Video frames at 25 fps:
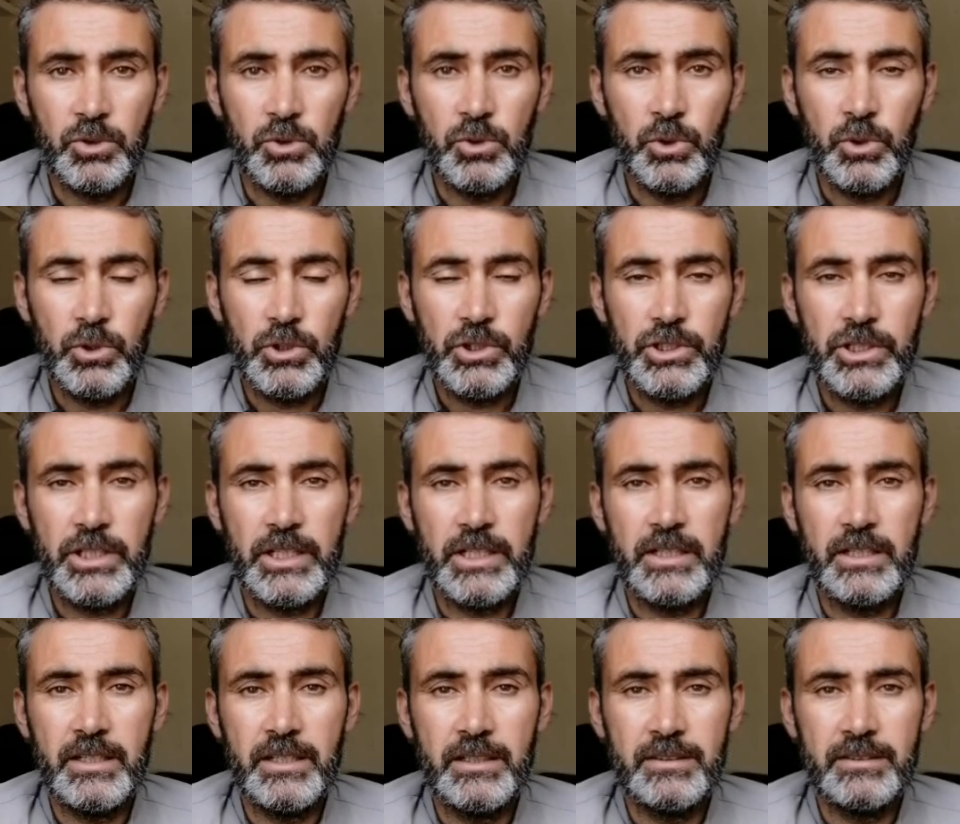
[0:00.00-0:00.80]
दो
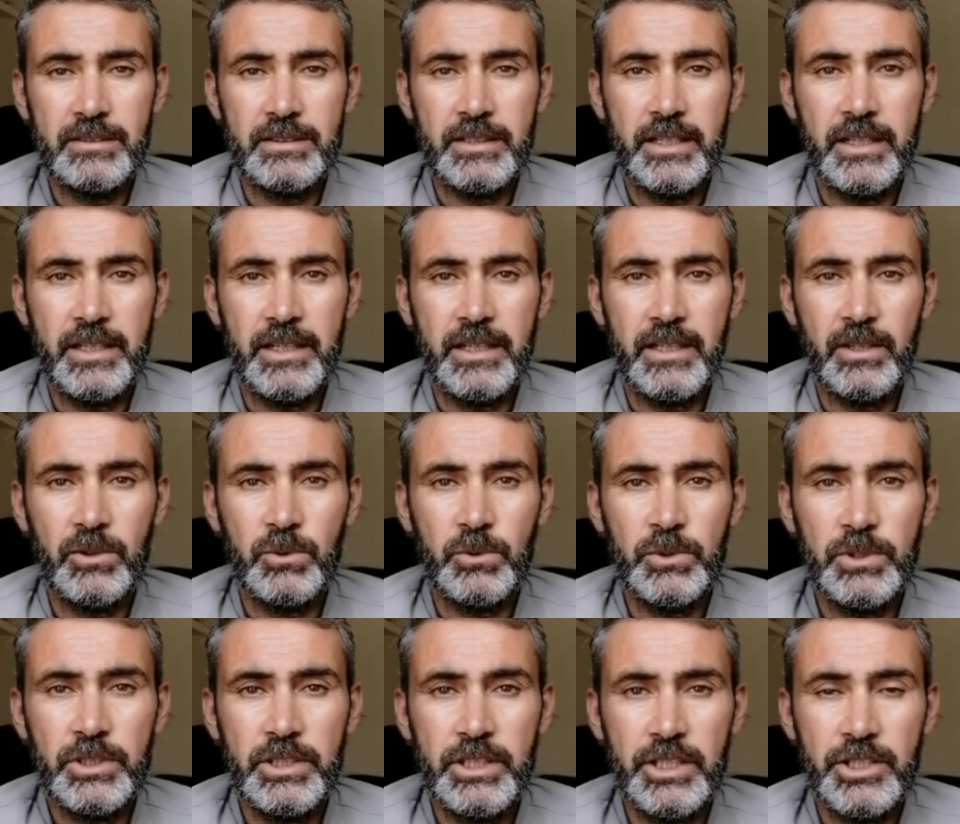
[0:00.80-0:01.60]
शटगन्स है
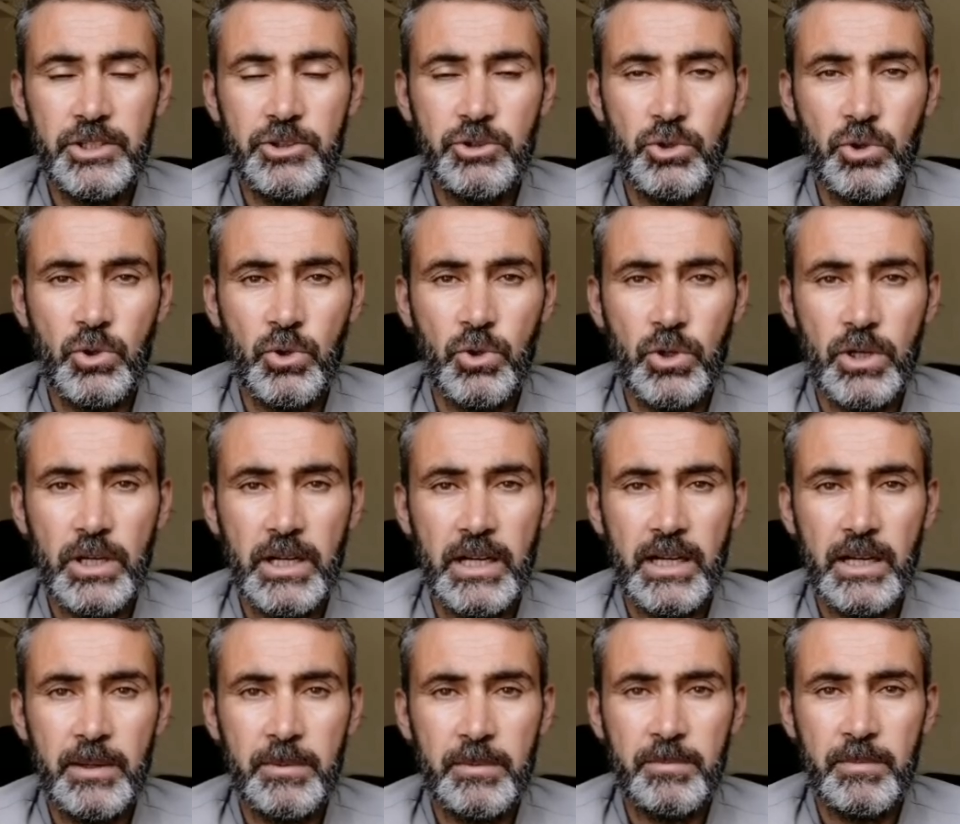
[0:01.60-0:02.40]
उनके चौक
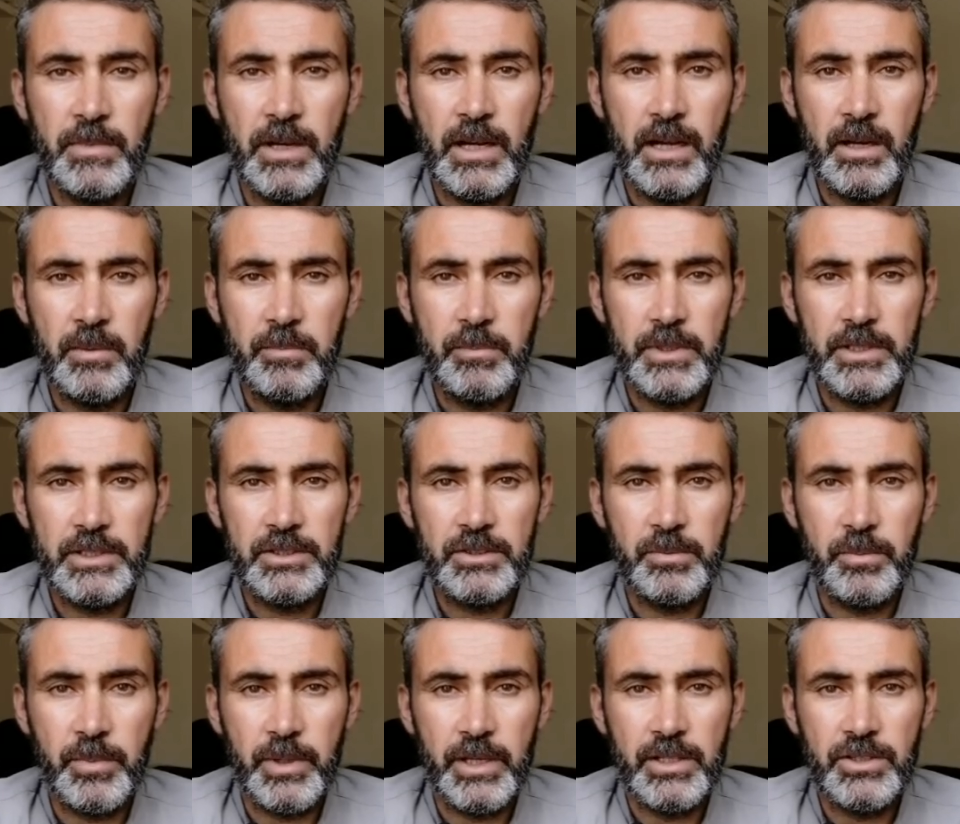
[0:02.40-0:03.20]
हम आपस
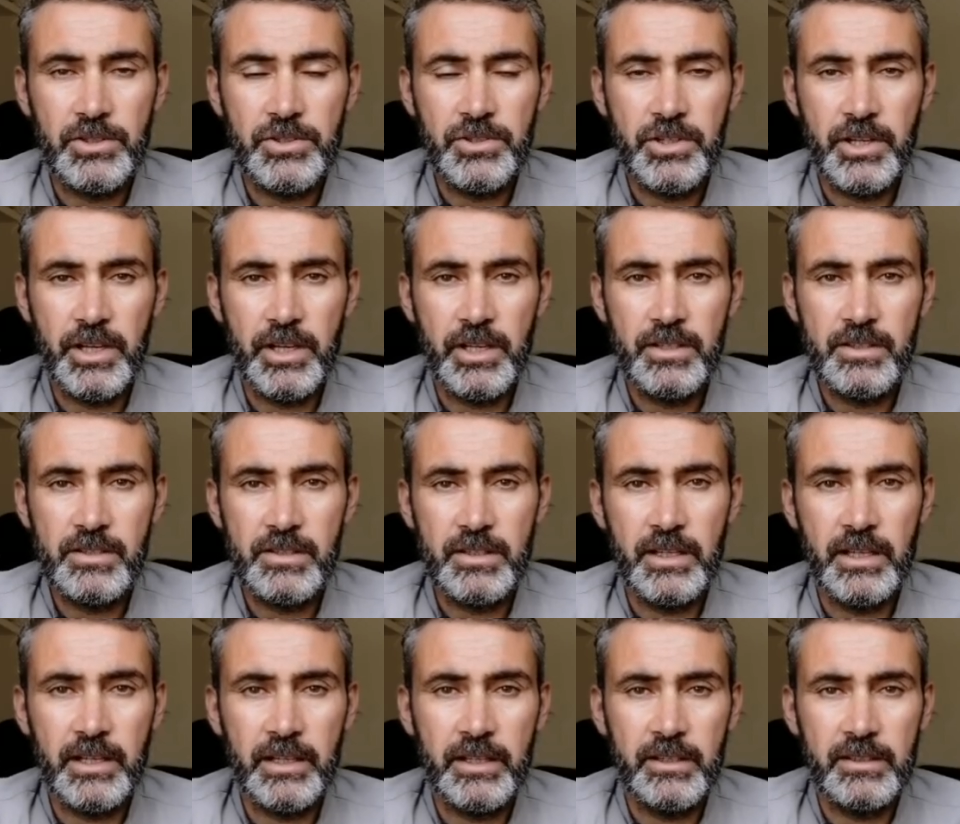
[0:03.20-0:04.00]
में चेंज
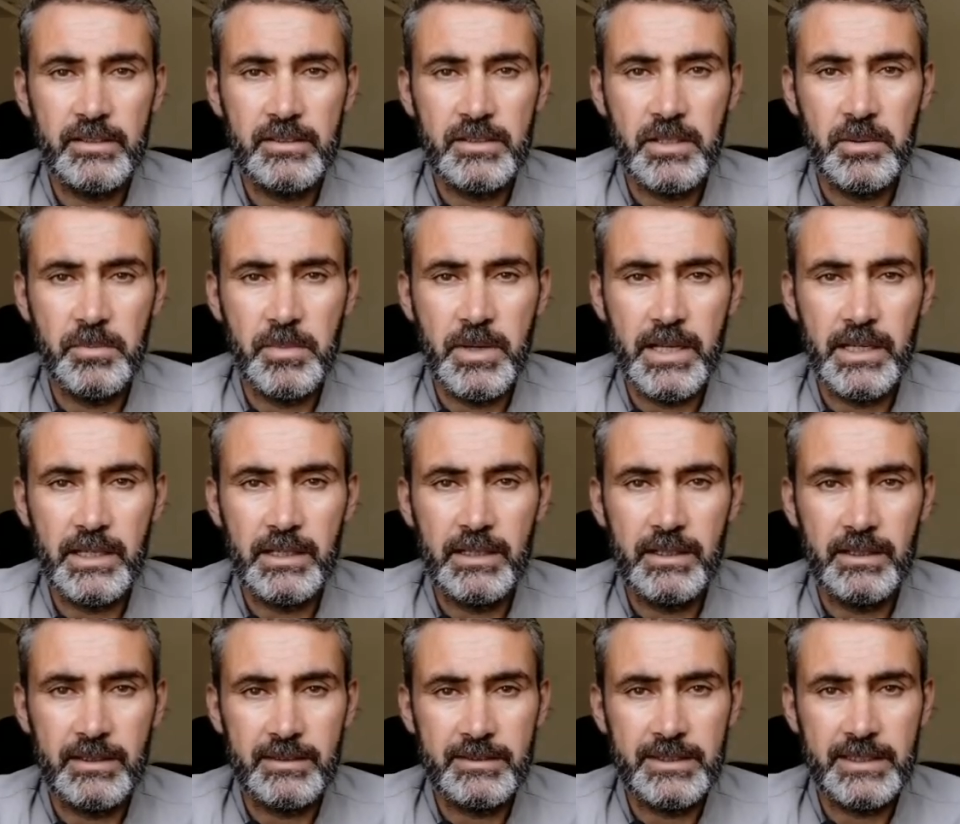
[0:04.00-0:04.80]
करके इस्तेमाल
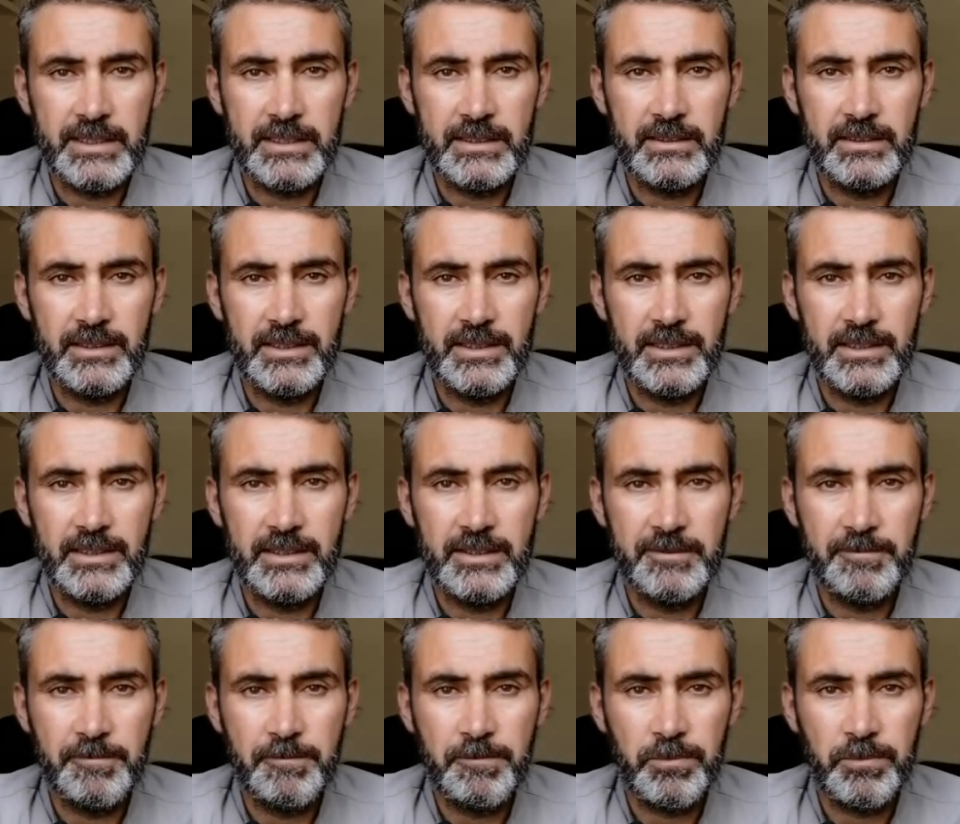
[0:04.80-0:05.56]
कर सकते हैं